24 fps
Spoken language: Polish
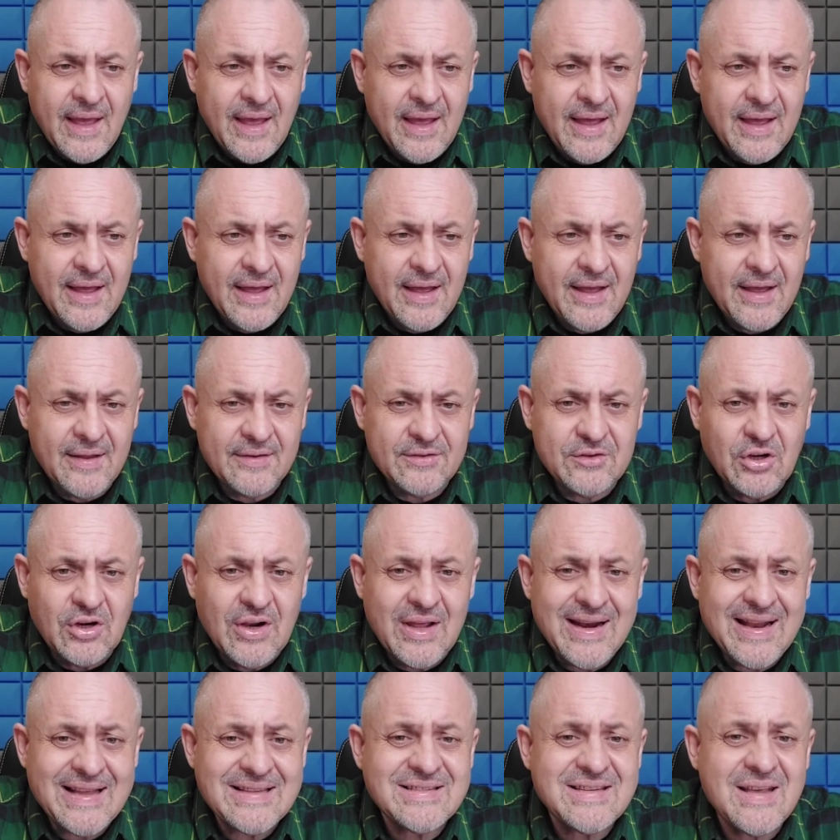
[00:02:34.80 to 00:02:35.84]
E,
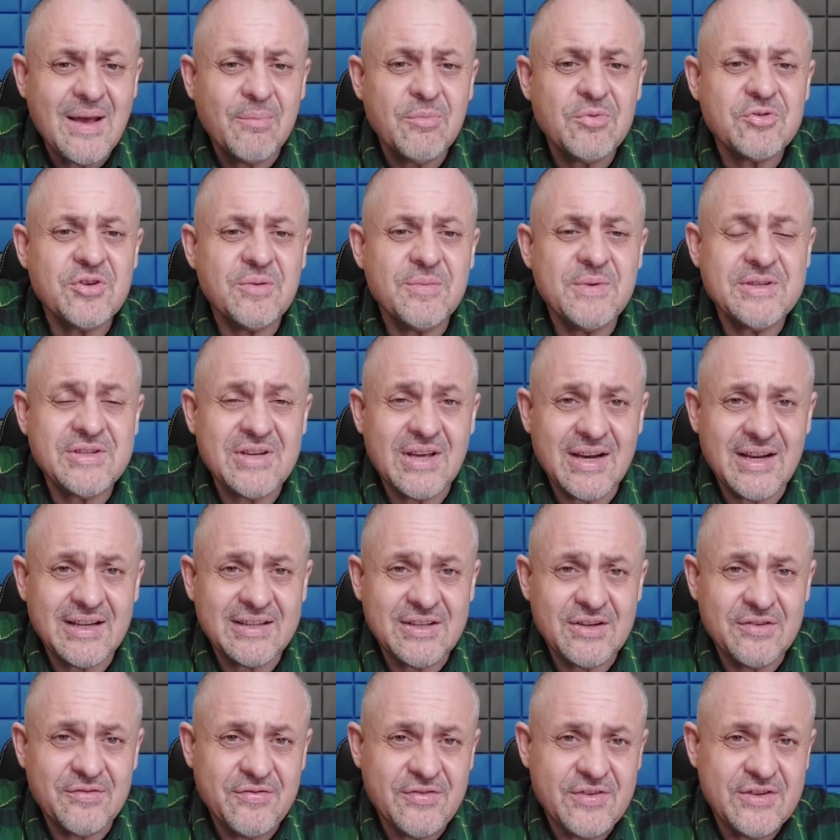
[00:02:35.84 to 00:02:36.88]
tolerancja może mieć
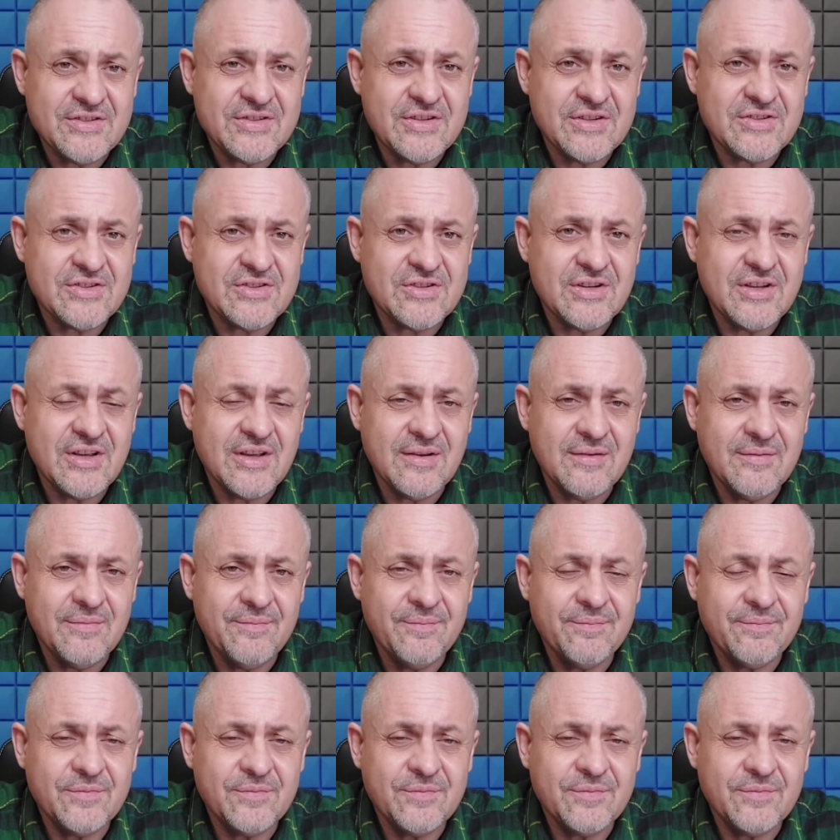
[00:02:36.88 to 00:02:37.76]
charakter fizyczny